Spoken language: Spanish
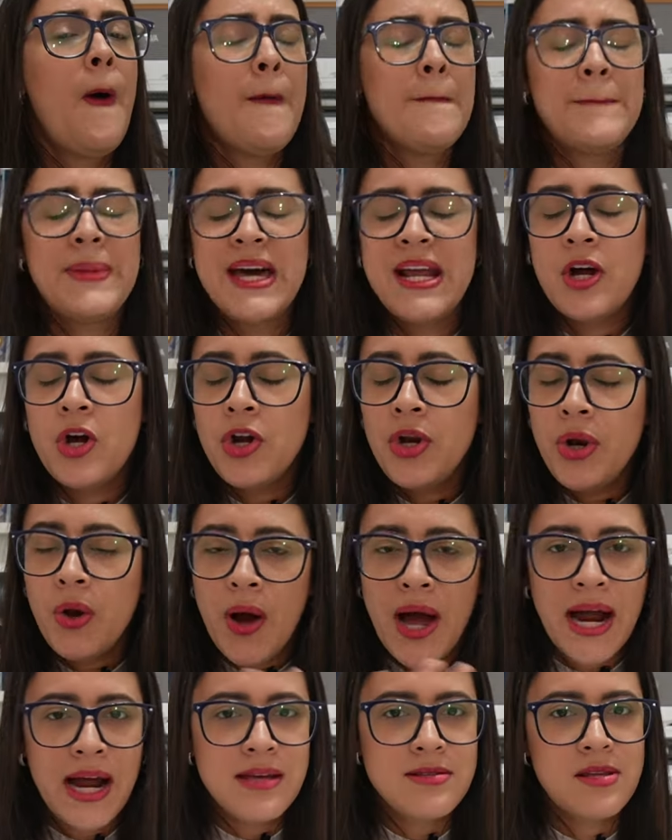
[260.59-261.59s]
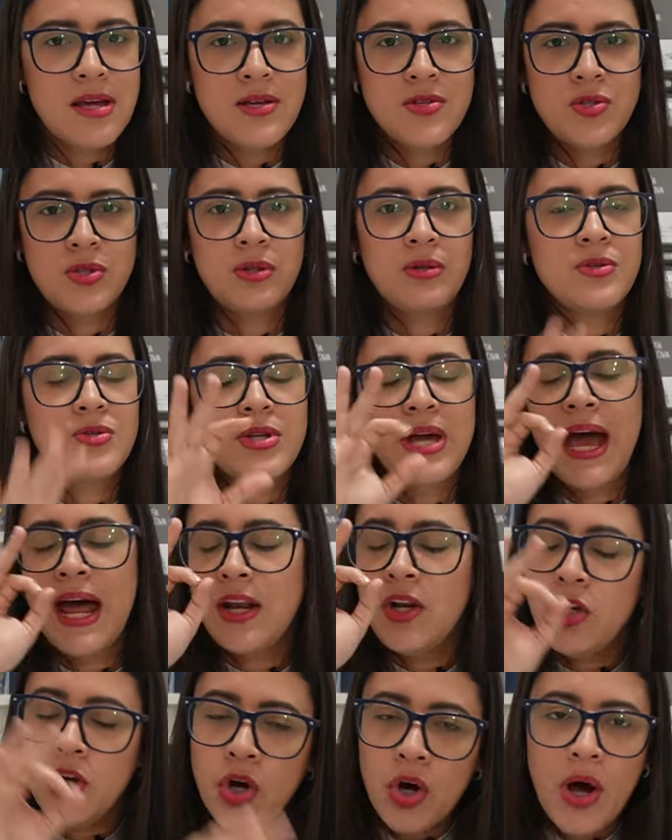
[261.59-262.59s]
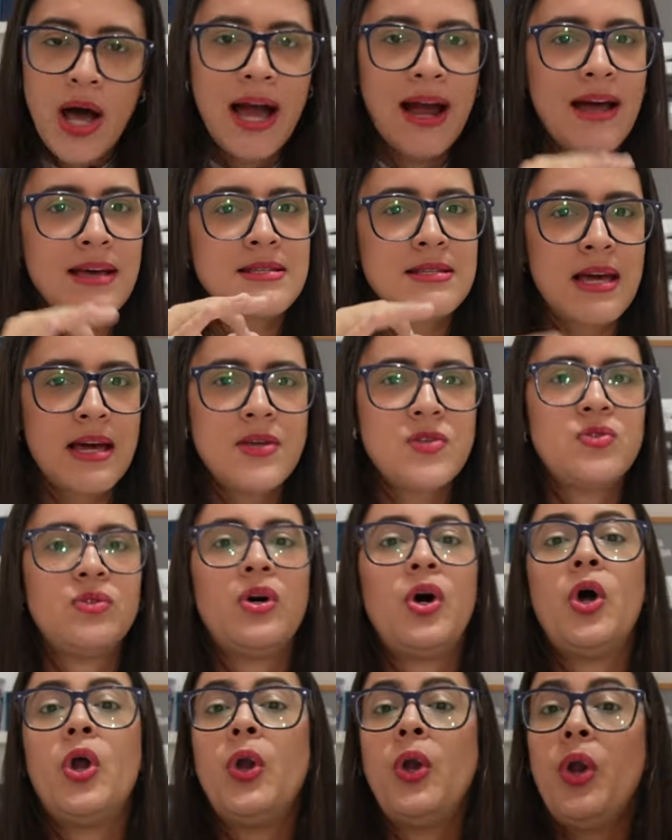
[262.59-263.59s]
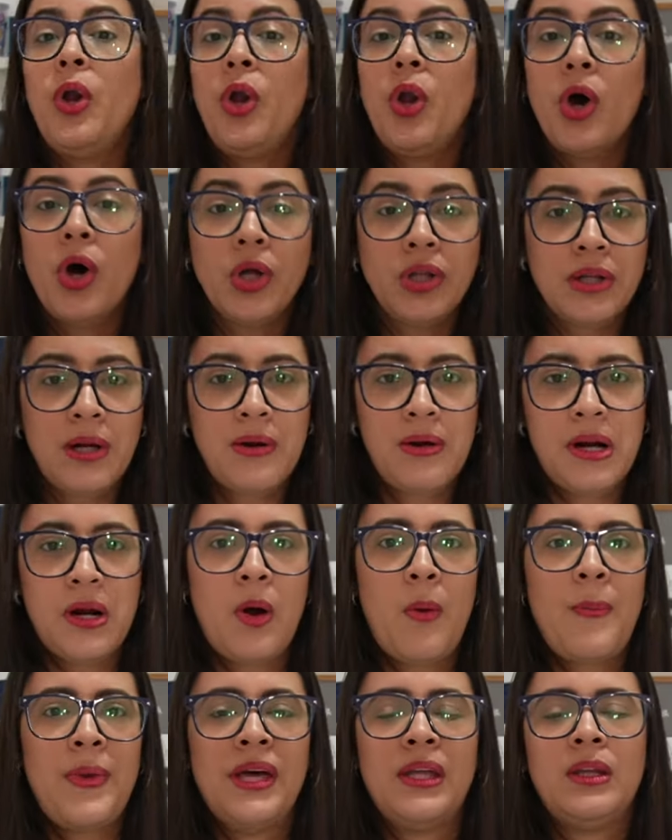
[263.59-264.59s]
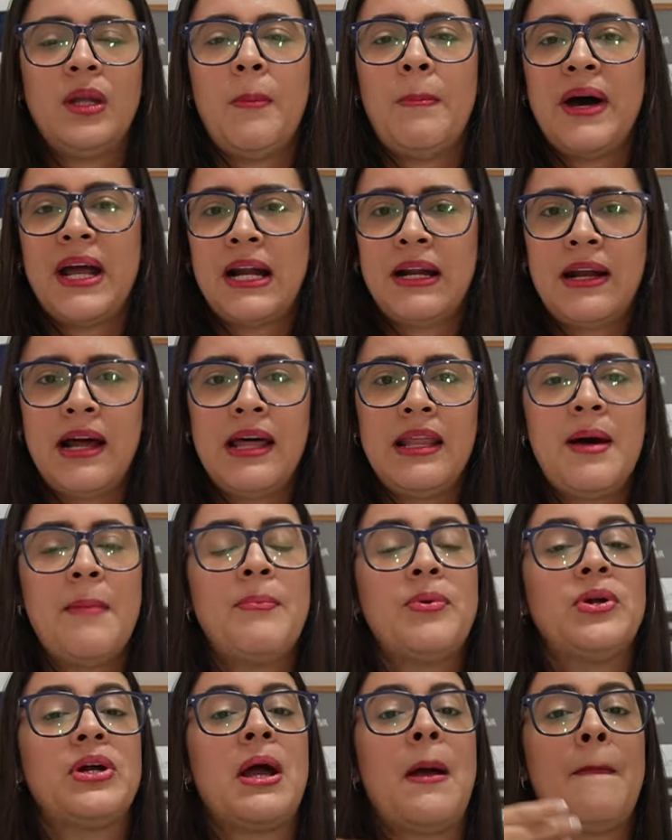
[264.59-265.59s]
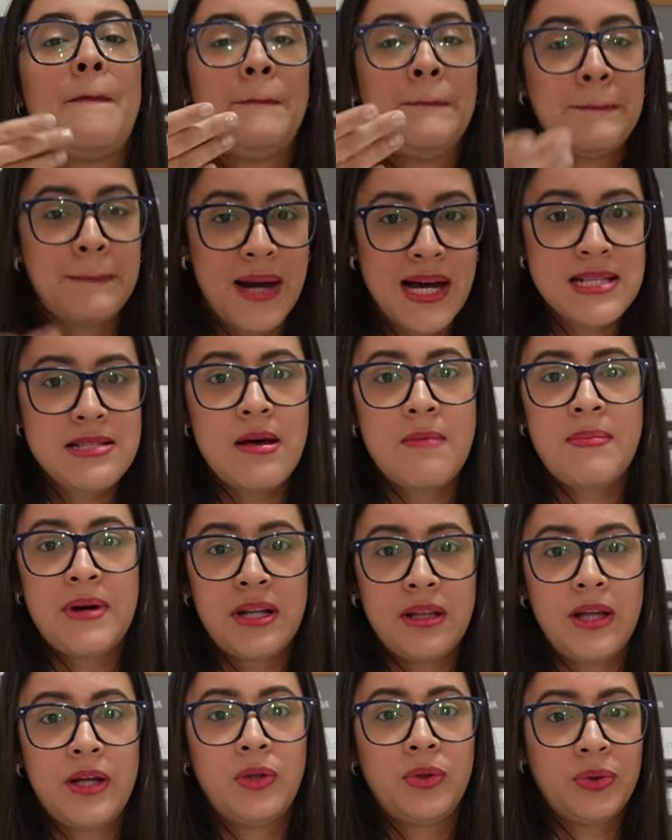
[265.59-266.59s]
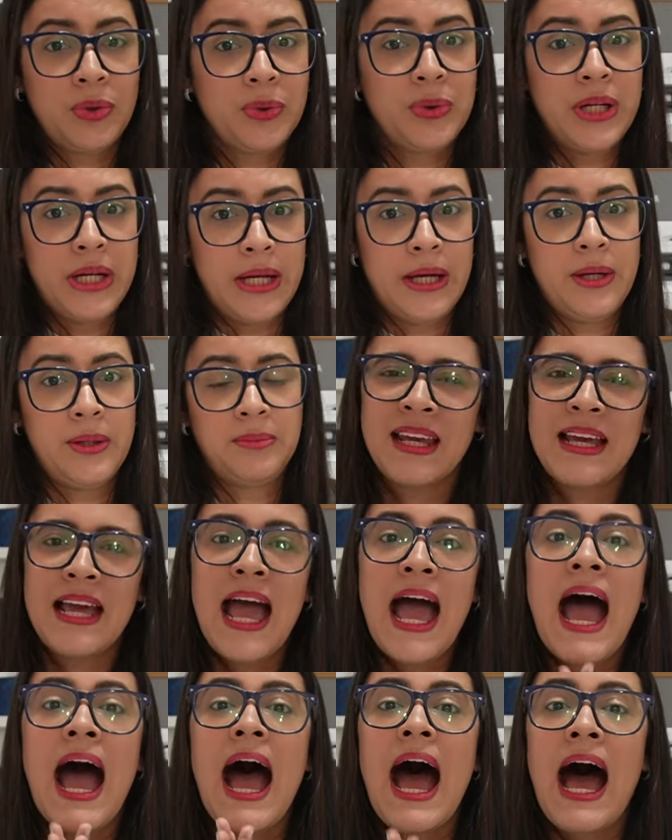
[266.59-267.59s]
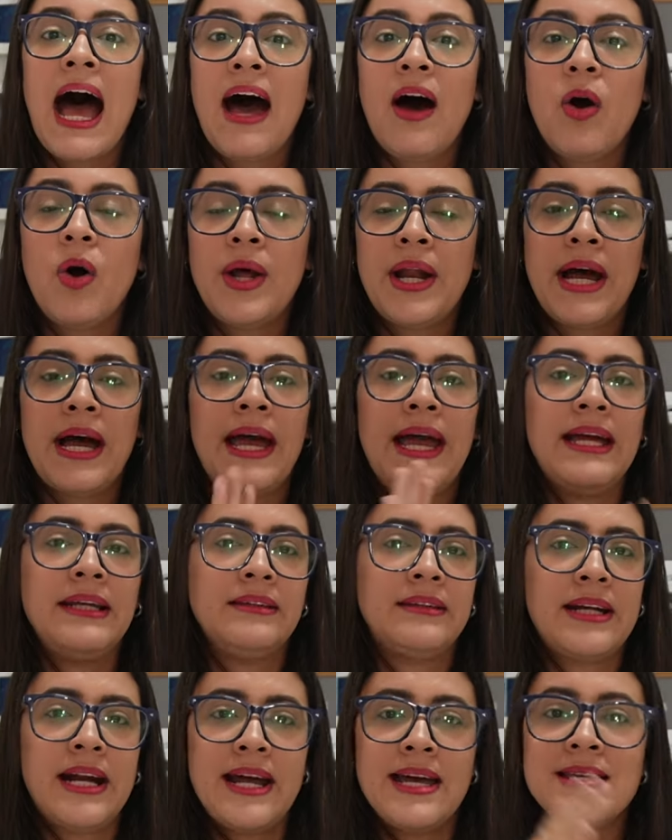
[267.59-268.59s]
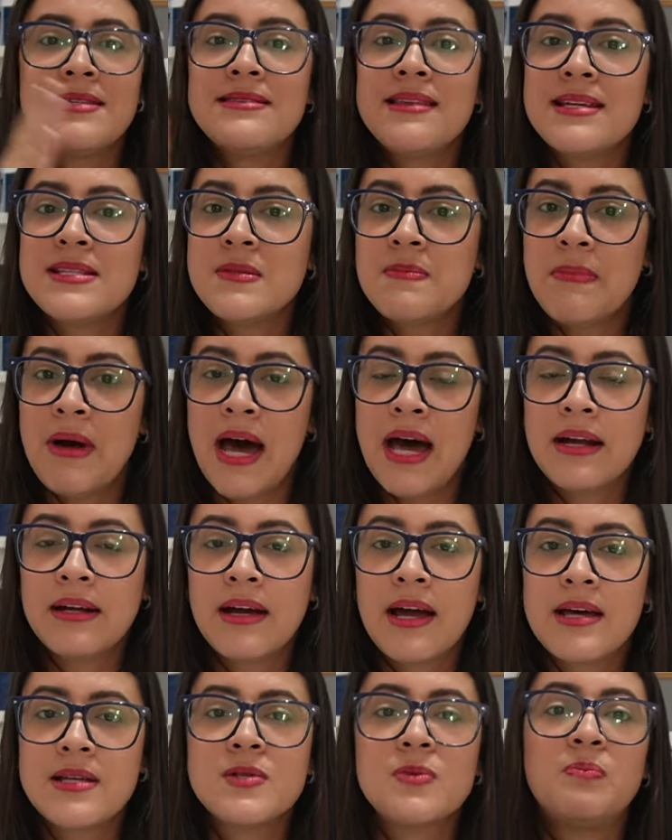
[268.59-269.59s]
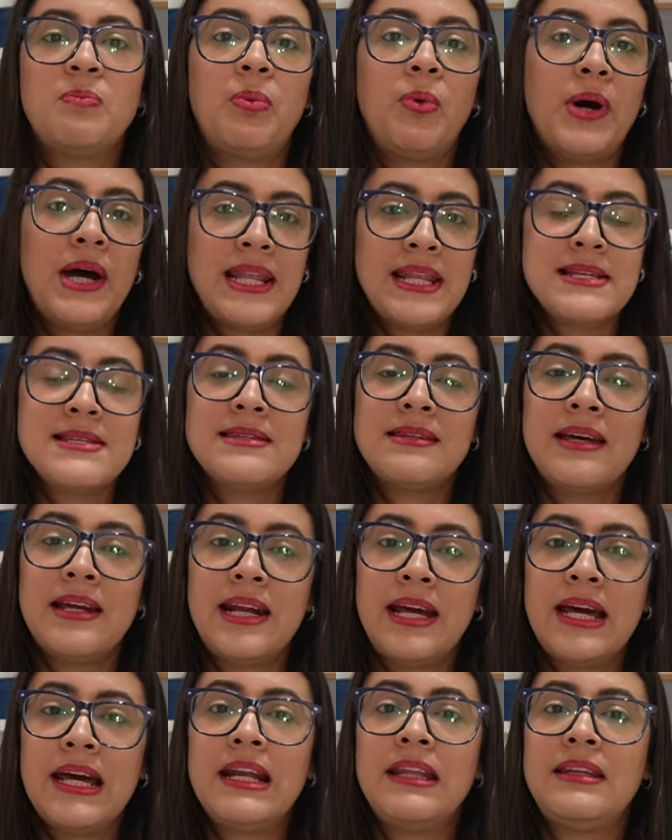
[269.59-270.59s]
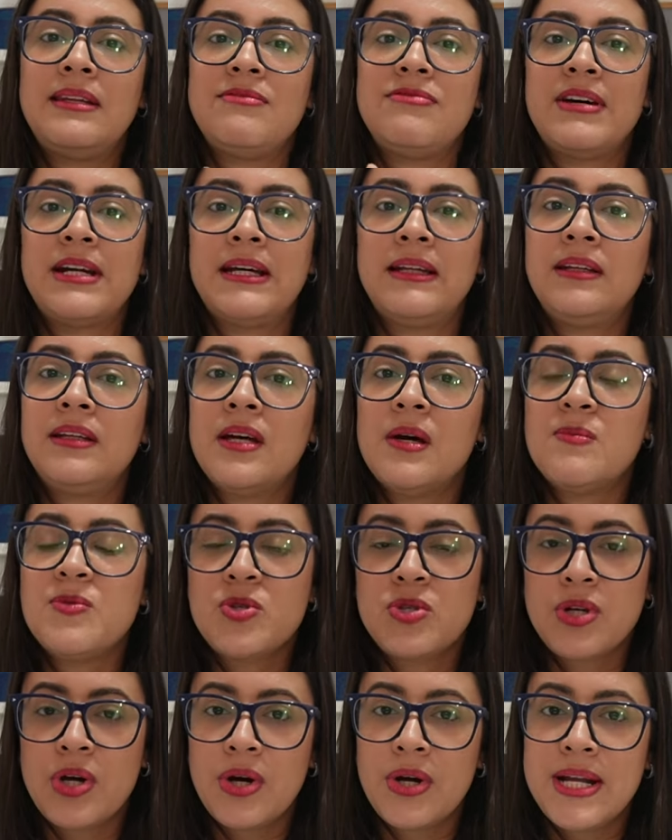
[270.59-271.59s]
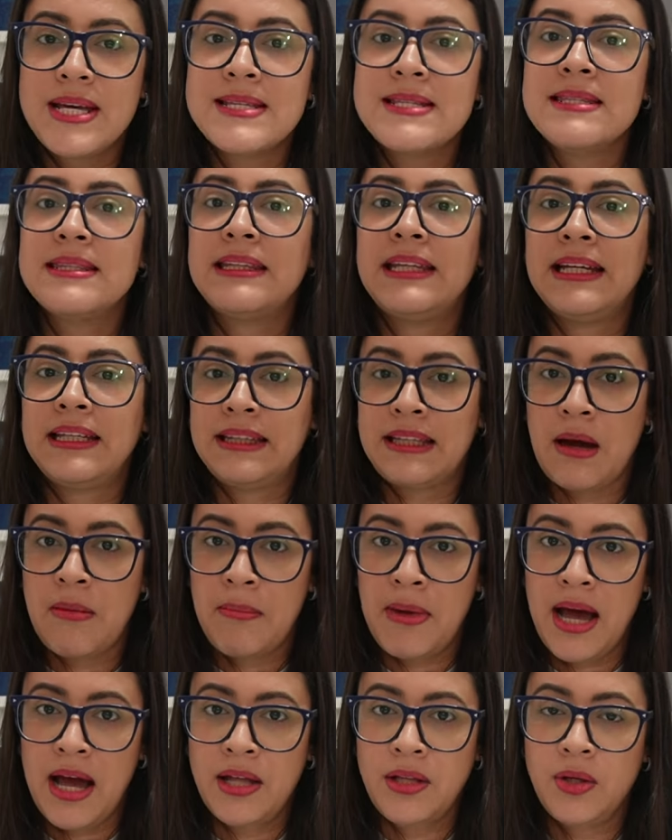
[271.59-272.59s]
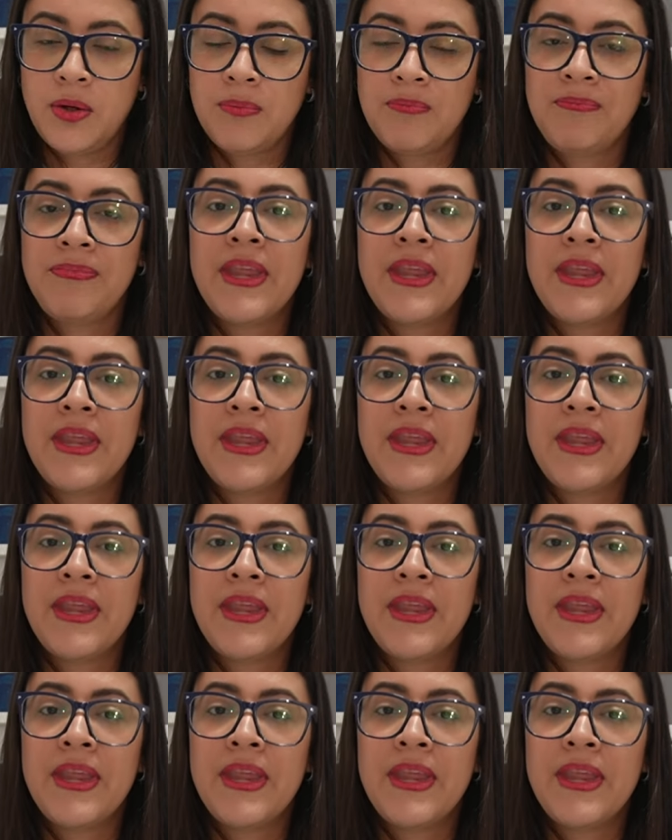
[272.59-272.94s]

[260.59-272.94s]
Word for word: pero no hagas esto, o sea, no hagas esto, no te lo recomiendo para nada porque vas a perder tu dinero. Ahora, entre estas marcas puedes tener diferentes opciones de tamaño.